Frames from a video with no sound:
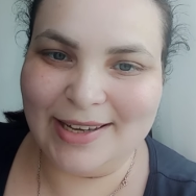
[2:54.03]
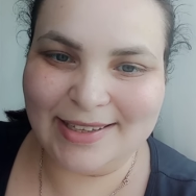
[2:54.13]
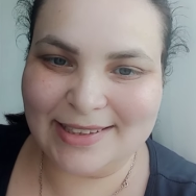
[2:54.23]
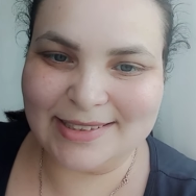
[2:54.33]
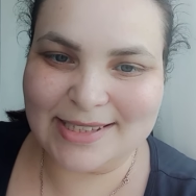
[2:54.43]

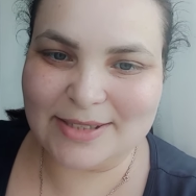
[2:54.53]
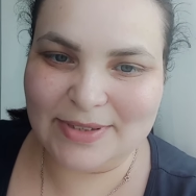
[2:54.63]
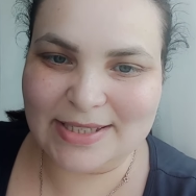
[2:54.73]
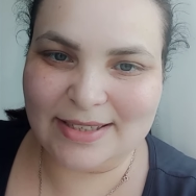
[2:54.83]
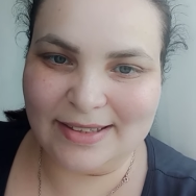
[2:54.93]
это
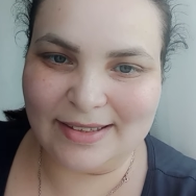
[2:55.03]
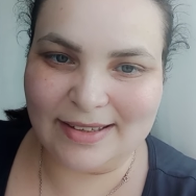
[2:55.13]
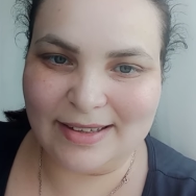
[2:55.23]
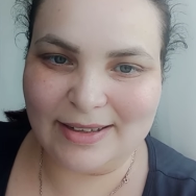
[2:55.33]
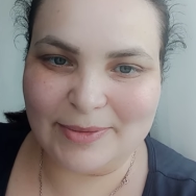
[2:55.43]

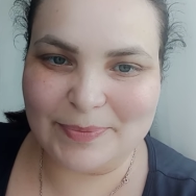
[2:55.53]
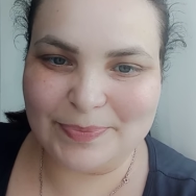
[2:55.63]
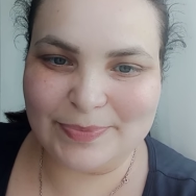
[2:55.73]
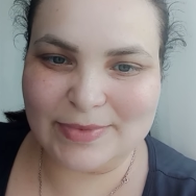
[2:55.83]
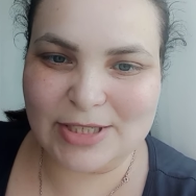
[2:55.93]

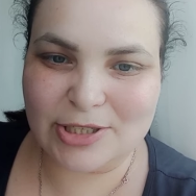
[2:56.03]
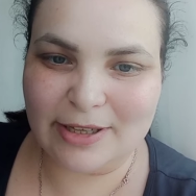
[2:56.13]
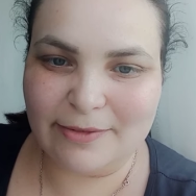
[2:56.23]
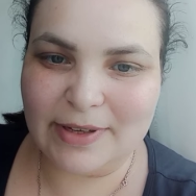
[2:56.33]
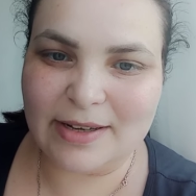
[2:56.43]
действительно
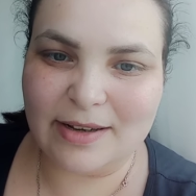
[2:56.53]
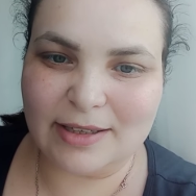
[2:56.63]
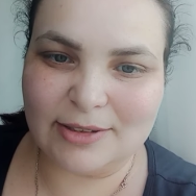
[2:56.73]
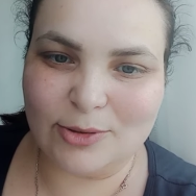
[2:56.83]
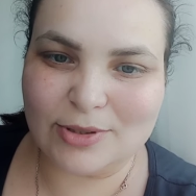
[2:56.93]
человек,
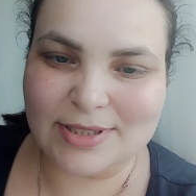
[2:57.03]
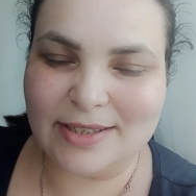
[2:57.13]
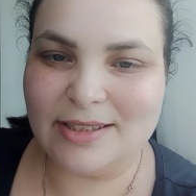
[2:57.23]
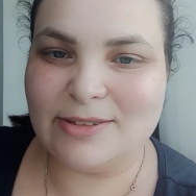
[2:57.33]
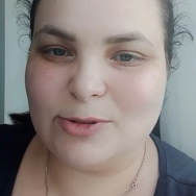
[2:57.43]
который
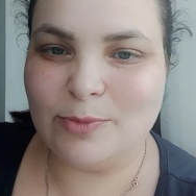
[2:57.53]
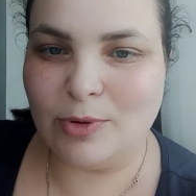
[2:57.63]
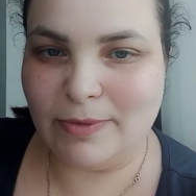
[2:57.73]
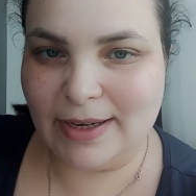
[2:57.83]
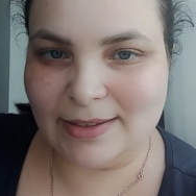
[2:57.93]
делает все
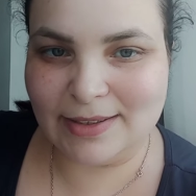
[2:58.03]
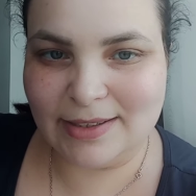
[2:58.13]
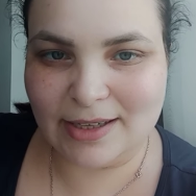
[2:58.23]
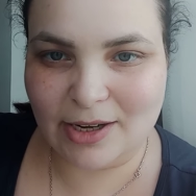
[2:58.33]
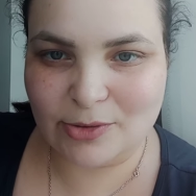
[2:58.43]
буквально
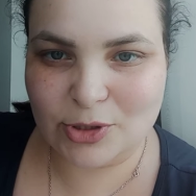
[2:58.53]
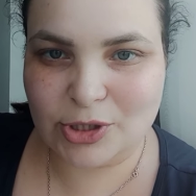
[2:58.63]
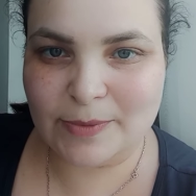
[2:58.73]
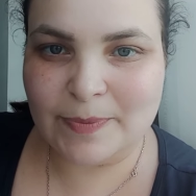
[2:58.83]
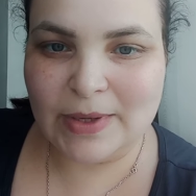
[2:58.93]

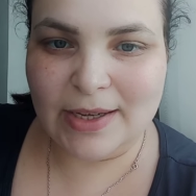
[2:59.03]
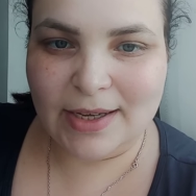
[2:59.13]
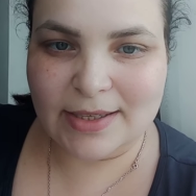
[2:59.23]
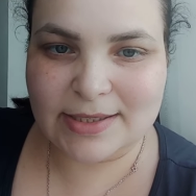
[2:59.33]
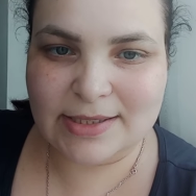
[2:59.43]
играючи.
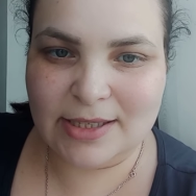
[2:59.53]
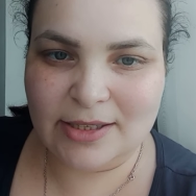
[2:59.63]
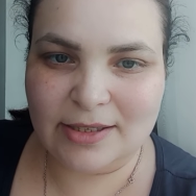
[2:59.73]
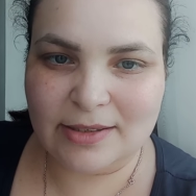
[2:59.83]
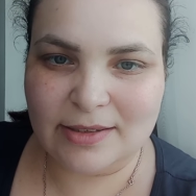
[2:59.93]
С
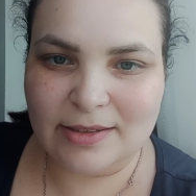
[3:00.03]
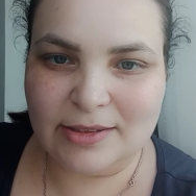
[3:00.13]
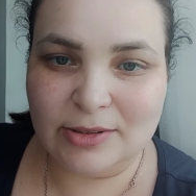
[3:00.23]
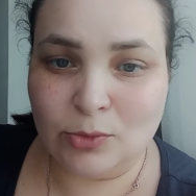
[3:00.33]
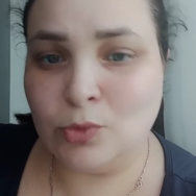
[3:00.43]
ней,
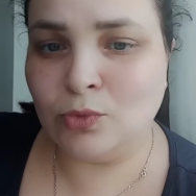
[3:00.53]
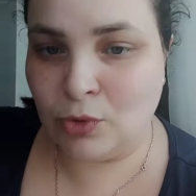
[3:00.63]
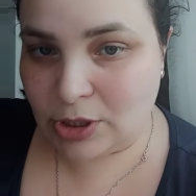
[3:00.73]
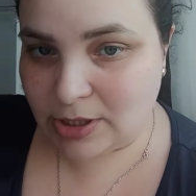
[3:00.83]
э, ну, нужно,